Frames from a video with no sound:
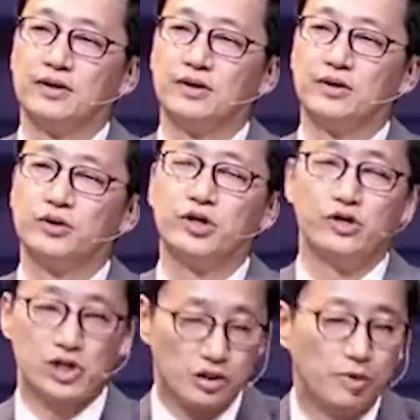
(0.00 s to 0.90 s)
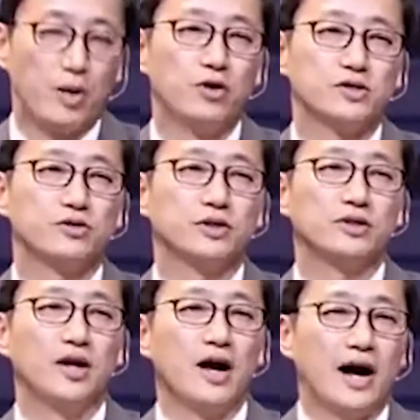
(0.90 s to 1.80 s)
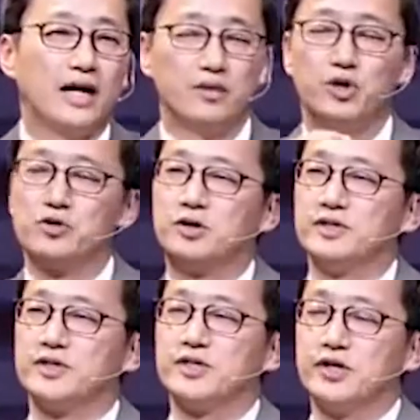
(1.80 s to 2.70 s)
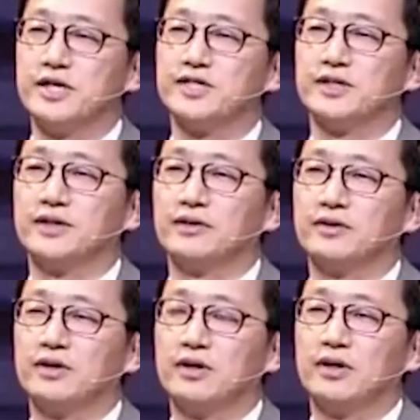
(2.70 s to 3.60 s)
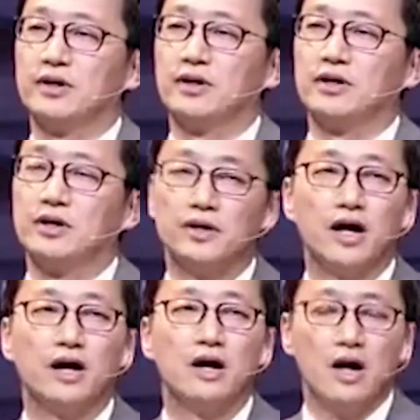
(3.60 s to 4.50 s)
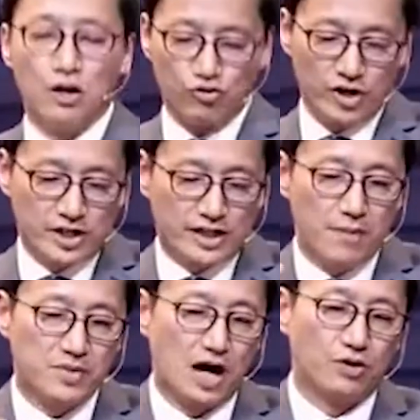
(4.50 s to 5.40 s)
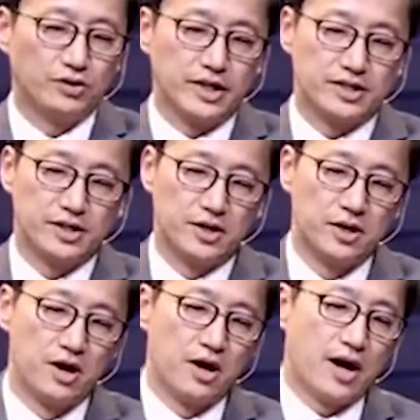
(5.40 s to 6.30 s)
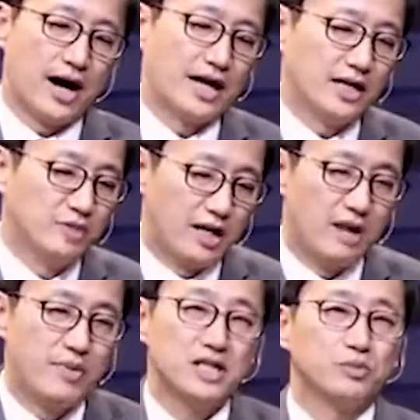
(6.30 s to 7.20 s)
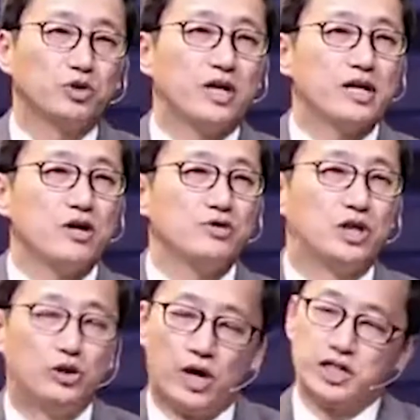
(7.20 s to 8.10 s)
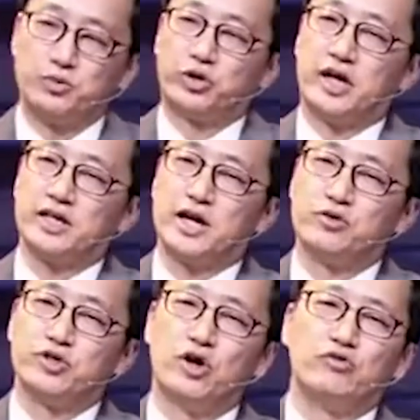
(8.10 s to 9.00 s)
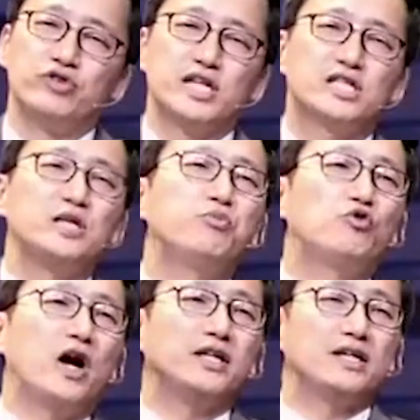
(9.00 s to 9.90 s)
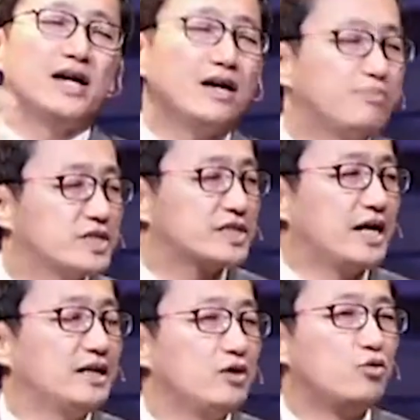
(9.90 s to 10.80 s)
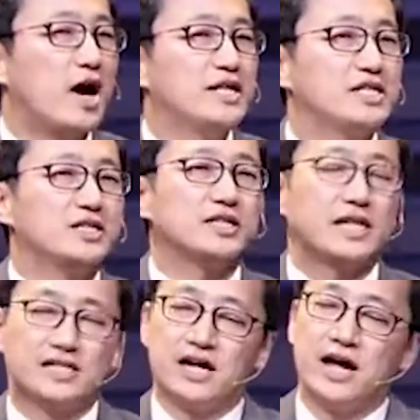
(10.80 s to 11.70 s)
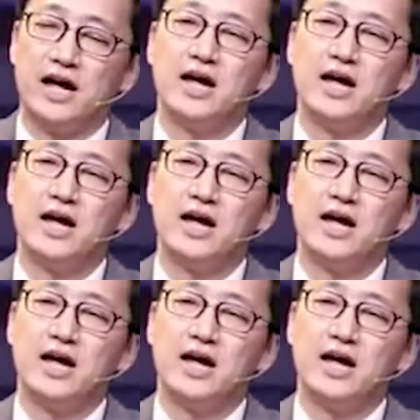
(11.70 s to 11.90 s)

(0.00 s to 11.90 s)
어떻게 열심히 배워서 우리는 하나님의 영광을 위해서 써야죠. 그러나 우리의 삶 가운데서 하나님을 예배하지 못하게 하고 기도하지 못하게 하고 우리의 습관을 라이프 스타일을 완전히 세상의